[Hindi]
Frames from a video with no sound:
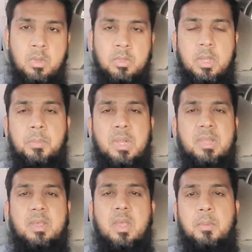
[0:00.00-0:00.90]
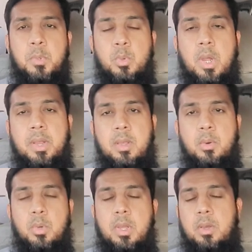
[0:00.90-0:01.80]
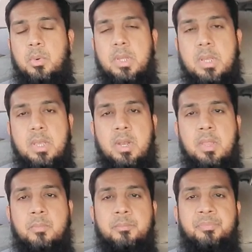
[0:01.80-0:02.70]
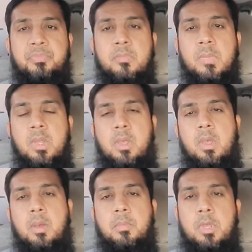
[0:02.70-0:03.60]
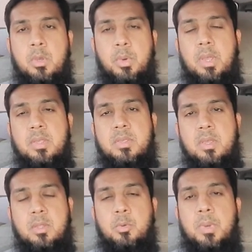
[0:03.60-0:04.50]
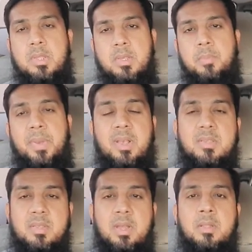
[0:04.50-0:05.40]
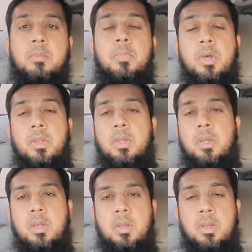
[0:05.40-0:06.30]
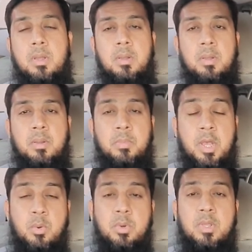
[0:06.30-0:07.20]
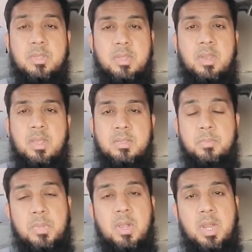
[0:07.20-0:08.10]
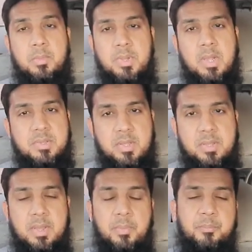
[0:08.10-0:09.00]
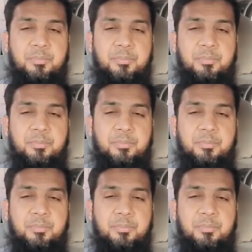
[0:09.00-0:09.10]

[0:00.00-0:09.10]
थंबनेल देख के आप लोगों को आइडिया हो गया होगा यकीन कि हम यूएई e से या दुबई से पाकिस्तान बाय रोड किस तरीके से अपनी गाड़ी में जा सकते हैं